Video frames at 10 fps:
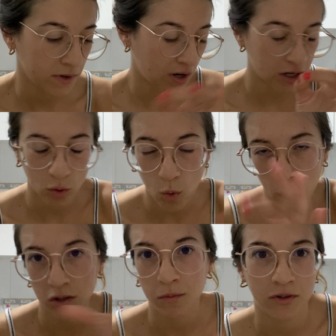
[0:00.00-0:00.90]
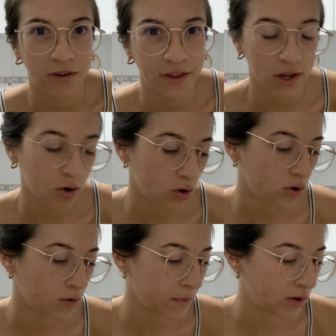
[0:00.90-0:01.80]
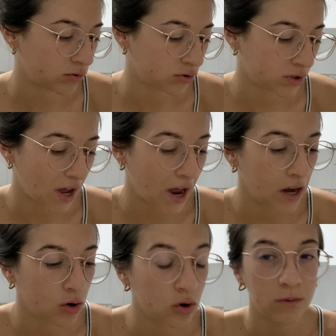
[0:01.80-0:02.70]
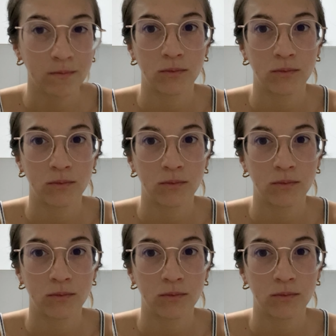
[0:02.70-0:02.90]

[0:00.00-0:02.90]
las 4 menos 5 menos algo.